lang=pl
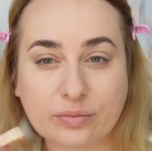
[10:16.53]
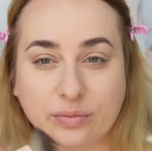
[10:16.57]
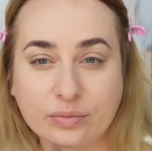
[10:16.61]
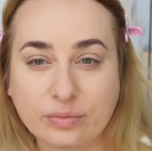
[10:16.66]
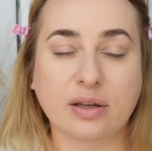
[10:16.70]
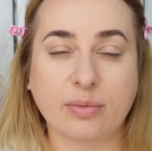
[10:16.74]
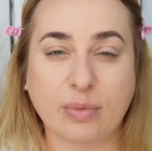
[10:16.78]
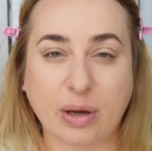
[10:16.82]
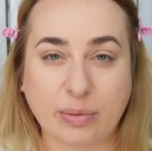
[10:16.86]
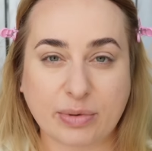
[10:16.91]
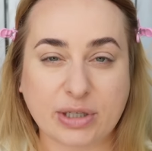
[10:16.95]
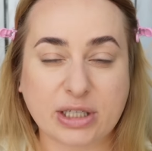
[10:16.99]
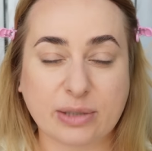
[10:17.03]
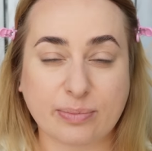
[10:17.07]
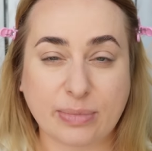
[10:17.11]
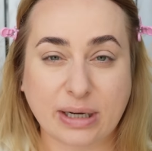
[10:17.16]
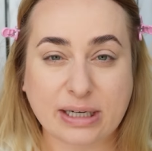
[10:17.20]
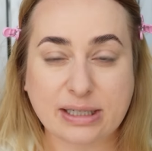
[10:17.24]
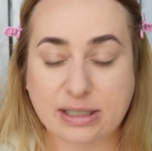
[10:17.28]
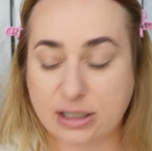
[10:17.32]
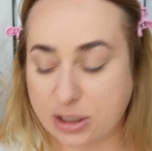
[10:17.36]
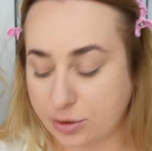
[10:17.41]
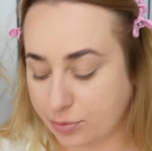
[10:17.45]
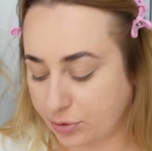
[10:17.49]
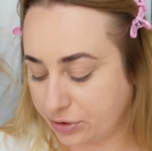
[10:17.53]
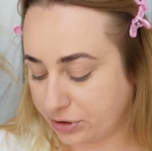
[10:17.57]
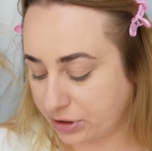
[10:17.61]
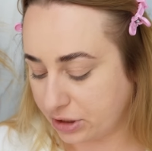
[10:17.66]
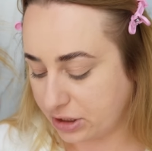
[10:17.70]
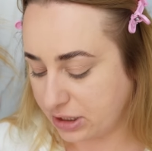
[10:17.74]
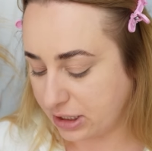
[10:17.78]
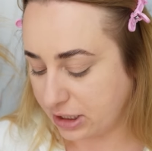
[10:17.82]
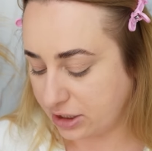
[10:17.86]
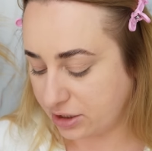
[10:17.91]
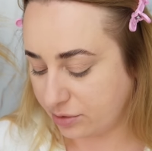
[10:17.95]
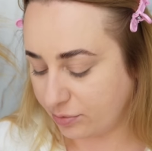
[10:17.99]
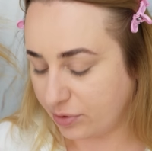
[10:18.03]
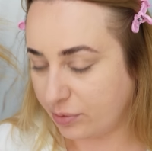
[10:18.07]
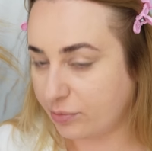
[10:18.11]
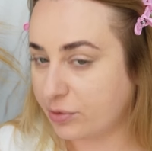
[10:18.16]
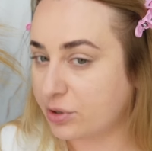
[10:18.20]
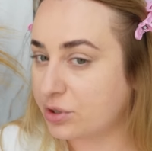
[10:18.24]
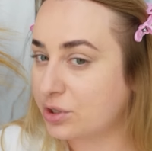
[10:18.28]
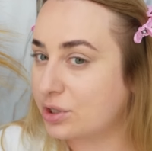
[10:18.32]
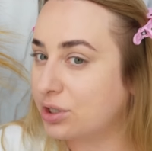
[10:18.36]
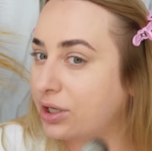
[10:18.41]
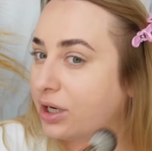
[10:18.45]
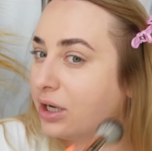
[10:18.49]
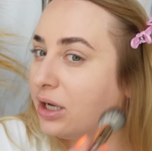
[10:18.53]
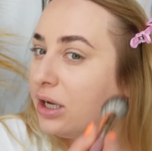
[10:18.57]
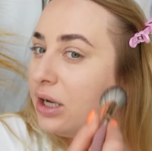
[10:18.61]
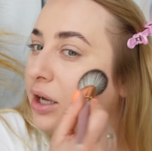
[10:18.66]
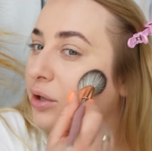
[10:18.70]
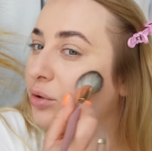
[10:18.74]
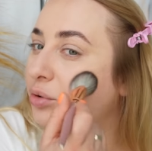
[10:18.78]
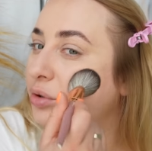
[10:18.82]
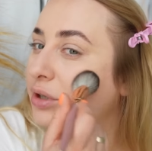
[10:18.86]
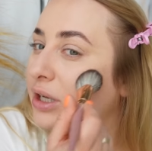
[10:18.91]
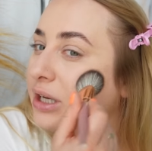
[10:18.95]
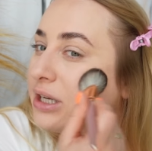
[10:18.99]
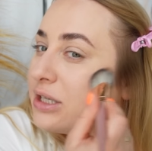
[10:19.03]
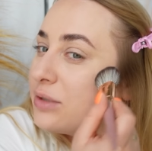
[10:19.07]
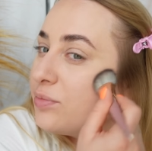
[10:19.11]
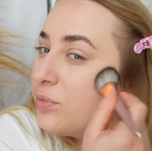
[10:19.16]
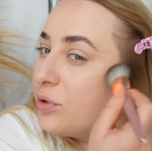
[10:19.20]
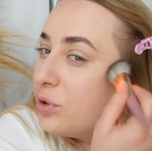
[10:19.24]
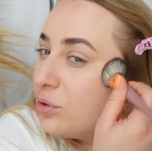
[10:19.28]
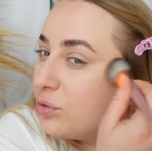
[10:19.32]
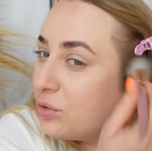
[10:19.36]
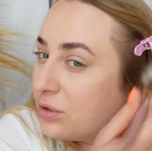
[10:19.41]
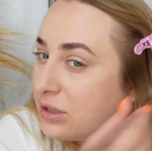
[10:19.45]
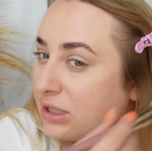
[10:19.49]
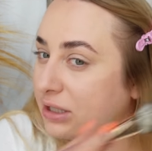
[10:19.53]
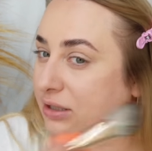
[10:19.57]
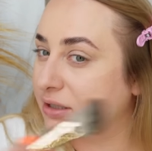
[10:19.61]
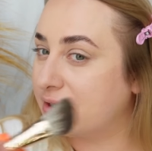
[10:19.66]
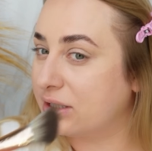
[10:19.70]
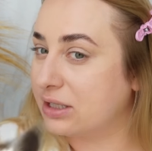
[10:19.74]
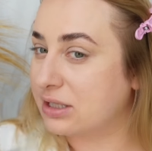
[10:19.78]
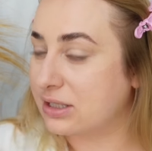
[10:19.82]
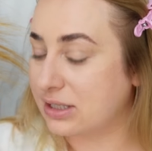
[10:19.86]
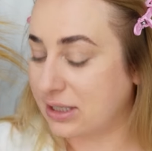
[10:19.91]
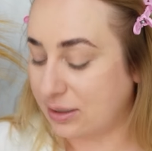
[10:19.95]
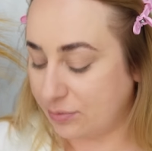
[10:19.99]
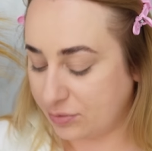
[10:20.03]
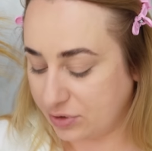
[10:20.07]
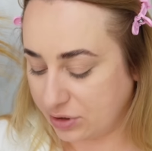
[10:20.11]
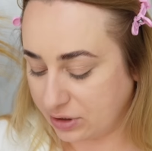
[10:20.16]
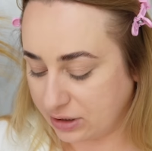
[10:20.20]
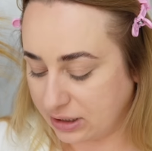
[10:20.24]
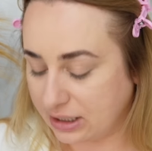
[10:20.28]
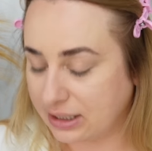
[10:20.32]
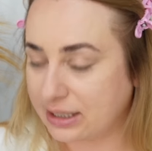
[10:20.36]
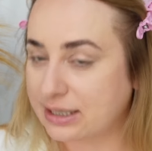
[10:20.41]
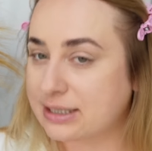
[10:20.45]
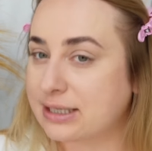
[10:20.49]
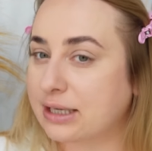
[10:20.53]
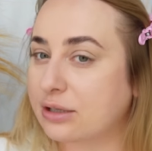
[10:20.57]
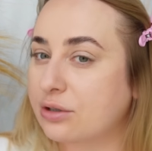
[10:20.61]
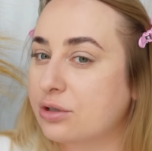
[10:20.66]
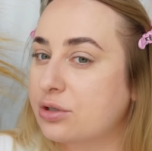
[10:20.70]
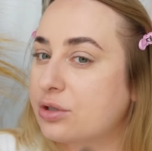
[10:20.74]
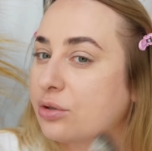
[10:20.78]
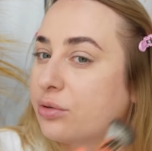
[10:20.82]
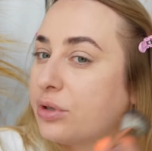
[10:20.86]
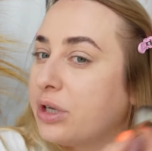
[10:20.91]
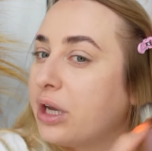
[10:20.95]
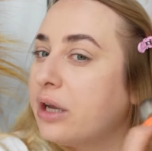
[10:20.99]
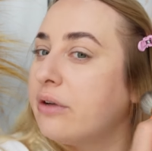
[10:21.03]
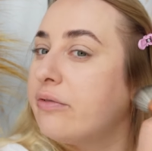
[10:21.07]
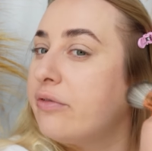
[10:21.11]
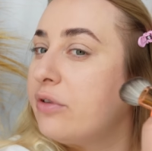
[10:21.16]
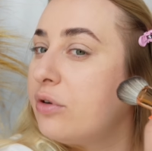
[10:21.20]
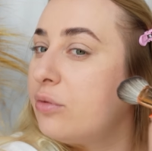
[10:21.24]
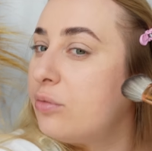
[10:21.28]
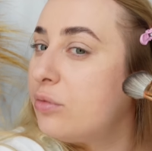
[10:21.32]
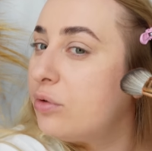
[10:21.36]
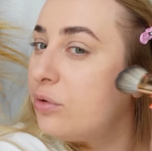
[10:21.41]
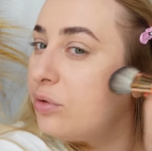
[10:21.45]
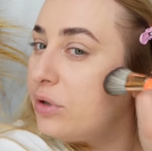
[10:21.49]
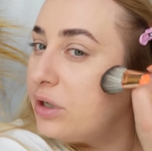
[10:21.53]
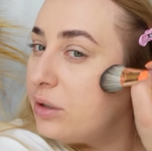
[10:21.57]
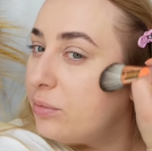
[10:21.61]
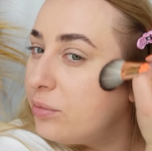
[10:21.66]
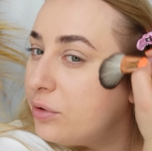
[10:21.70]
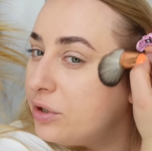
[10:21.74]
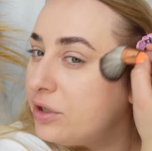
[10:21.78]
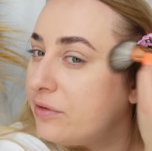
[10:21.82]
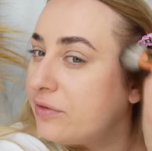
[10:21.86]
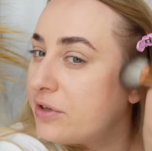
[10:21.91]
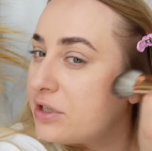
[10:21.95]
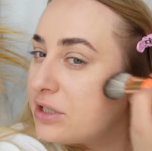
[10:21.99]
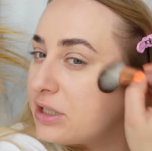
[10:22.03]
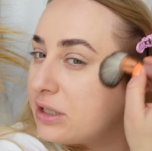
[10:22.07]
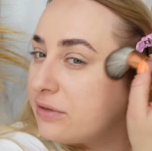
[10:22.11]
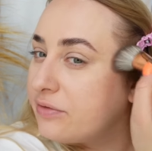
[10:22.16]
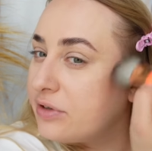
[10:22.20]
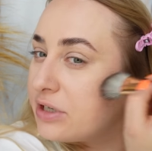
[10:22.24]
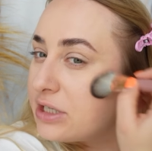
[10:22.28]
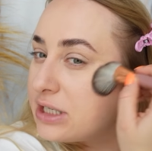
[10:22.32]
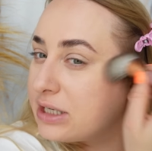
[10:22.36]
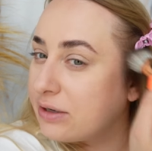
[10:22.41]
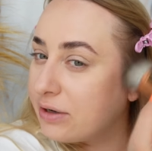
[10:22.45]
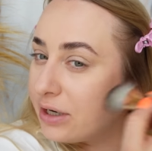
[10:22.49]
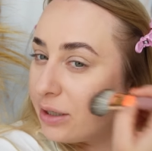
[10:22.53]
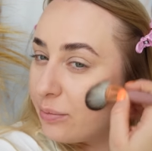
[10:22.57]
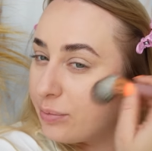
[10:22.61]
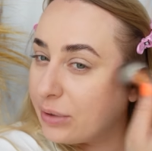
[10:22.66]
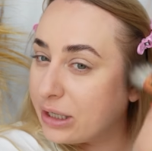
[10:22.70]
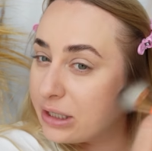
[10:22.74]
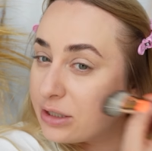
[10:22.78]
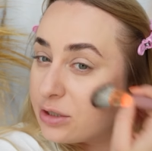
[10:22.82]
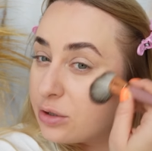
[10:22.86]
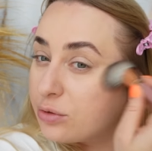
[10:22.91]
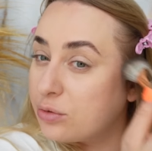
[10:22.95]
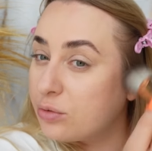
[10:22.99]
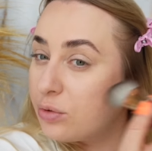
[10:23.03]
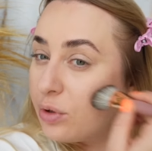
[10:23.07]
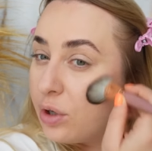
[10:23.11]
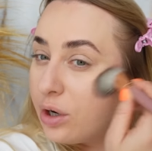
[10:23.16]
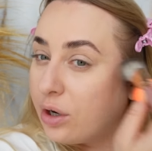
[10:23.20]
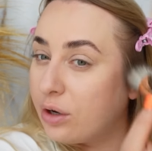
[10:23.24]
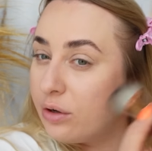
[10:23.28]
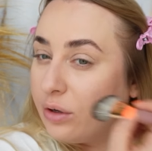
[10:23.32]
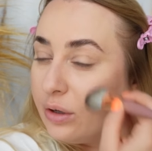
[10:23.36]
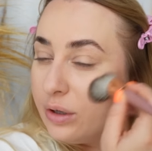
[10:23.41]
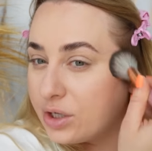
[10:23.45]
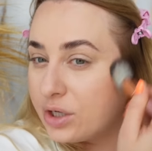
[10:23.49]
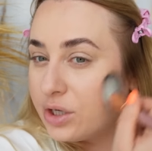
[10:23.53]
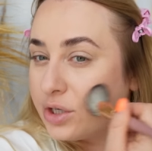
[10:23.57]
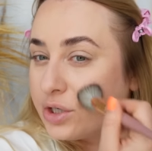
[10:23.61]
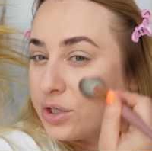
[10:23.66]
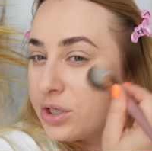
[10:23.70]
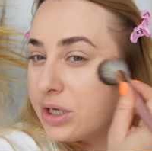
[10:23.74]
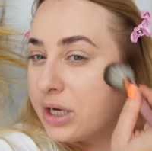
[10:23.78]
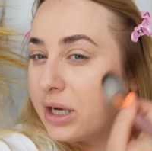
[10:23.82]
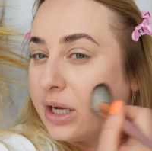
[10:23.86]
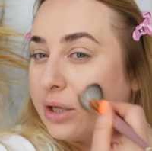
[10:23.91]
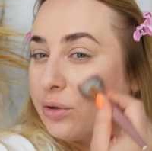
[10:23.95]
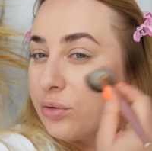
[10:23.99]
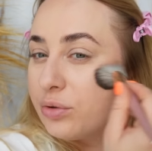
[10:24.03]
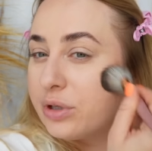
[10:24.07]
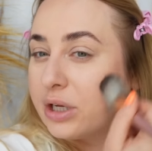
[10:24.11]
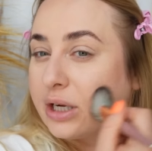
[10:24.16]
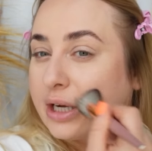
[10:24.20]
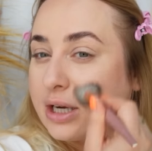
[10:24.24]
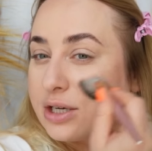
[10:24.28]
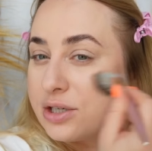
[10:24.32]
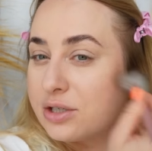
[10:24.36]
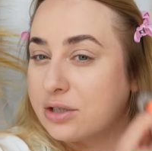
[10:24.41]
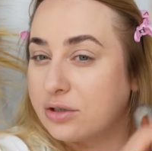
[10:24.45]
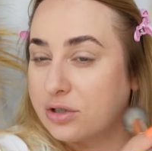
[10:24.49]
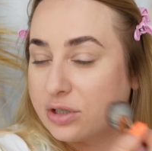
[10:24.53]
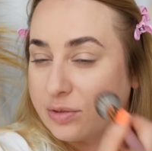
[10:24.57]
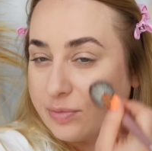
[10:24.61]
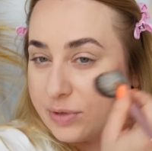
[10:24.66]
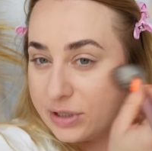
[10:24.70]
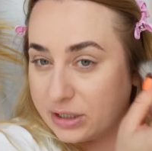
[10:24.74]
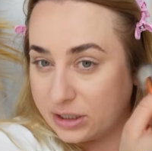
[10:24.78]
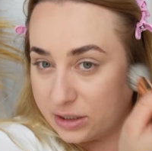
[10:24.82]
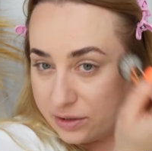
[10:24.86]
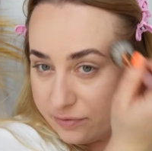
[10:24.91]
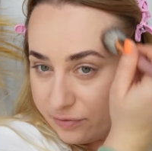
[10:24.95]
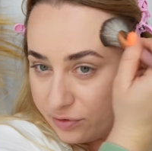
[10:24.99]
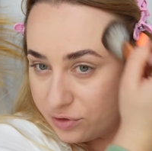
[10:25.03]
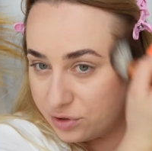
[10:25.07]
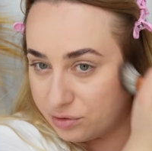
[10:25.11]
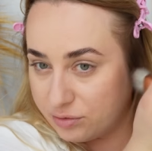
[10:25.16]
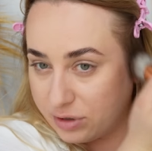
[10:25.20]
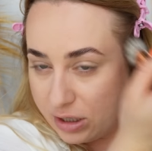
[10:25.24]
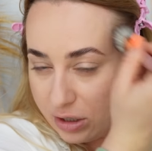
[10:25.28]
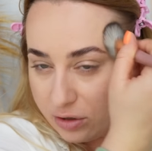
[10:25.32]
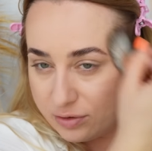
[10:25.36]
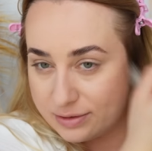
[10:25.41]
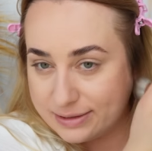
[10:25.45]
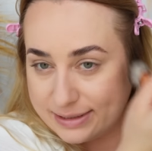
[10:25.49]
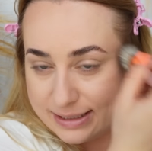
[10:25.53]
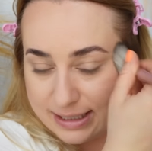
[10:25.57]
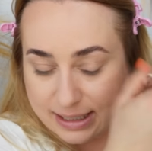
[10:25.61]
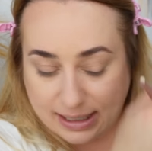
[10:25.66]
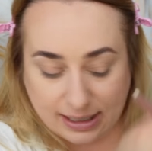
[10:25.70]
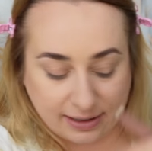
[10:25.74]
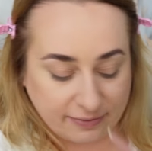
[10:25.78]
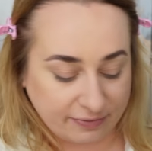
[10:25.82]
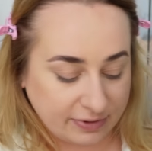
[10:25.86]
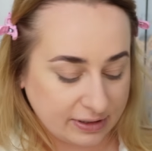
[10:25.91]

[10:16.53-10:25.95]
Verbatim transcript: I Maxi też podkreślała, że mimo, że tutaj jest producent ten sam co Claresa, to są jej formuły, ponieważ zatwierdzała je bardzo długo i że tutaj każdy kosmetyk tworzyła od zera,